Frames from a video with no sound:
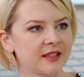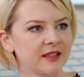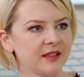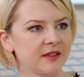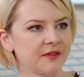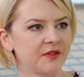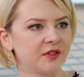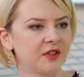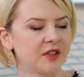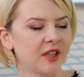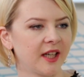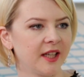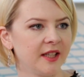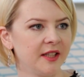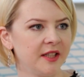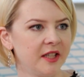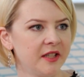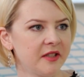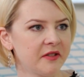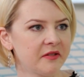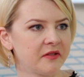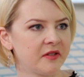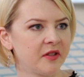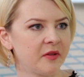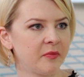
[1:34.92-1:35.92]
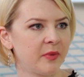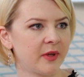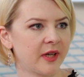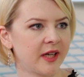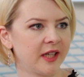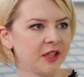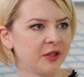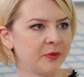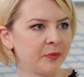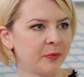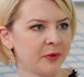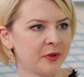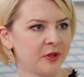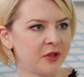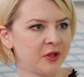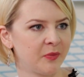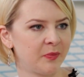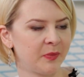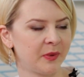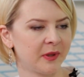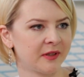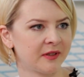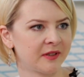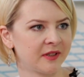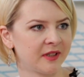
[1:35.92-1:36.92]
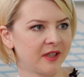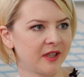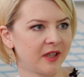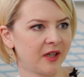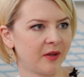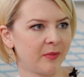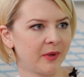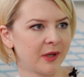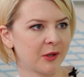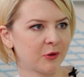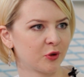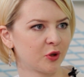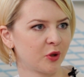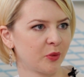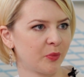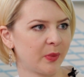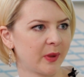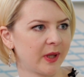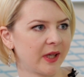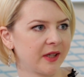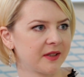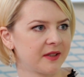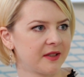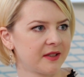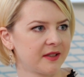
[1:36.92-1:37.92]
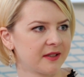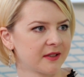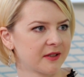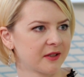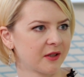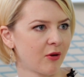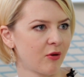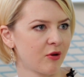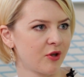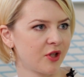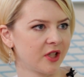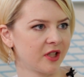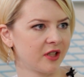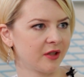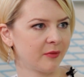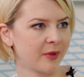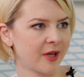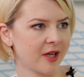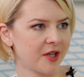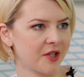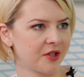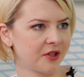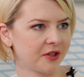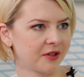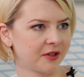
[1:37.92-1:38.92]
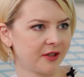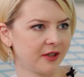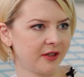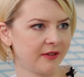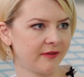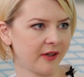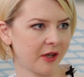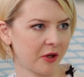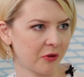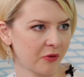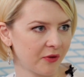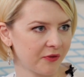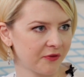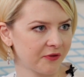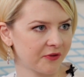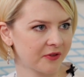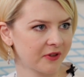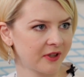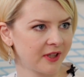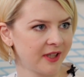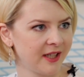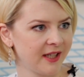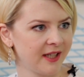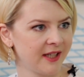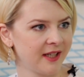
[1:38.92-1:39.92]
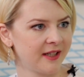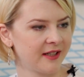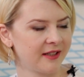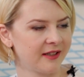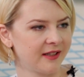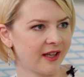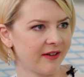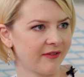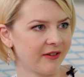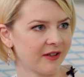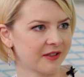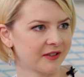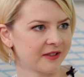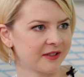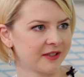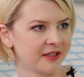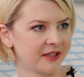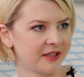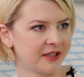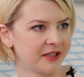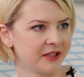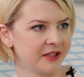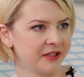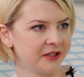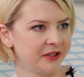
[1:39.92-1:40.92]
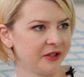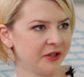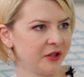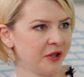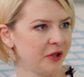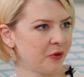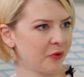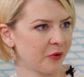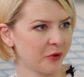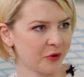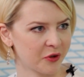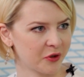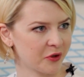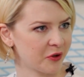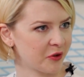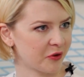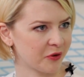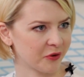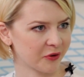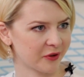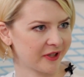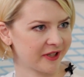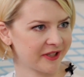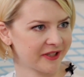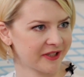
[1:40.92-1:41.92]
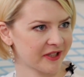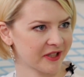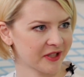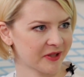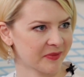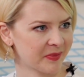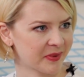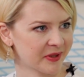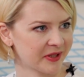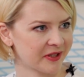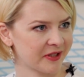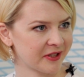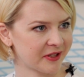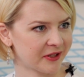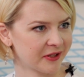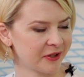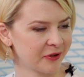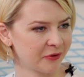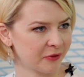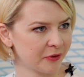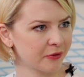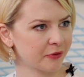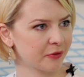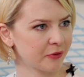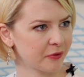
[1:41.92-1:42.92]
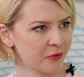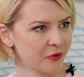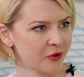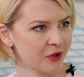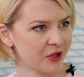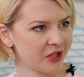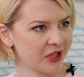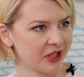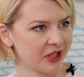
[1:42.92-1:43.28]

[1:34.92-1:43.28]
э, в стране набирает постепенно обороты практика заключения брачных договоров. Наверное, не очень еще да, распространено, но уже